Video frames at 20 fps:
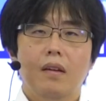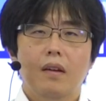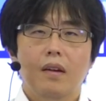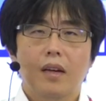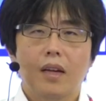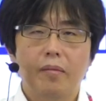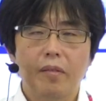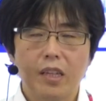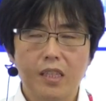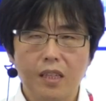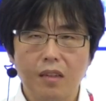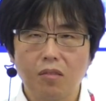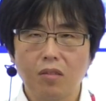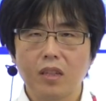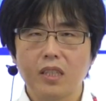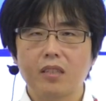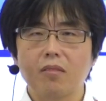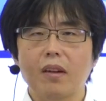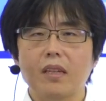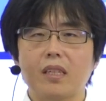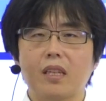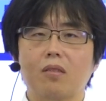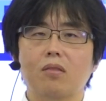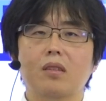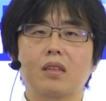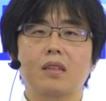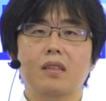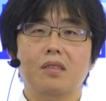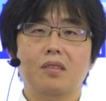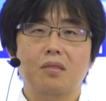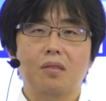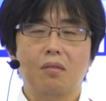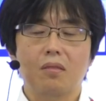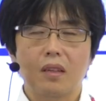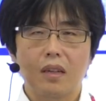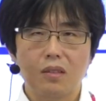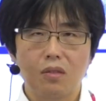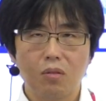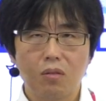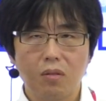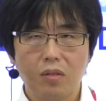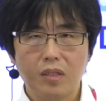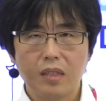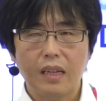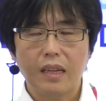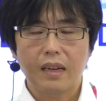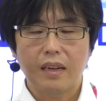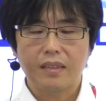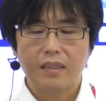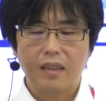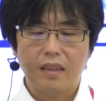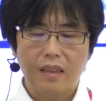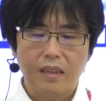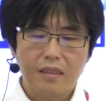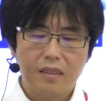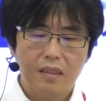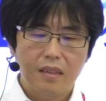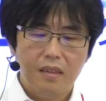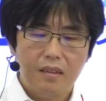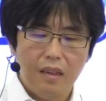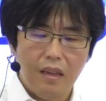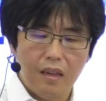はい、皆さん、こんにちは。社労士24担当講師、金沢です。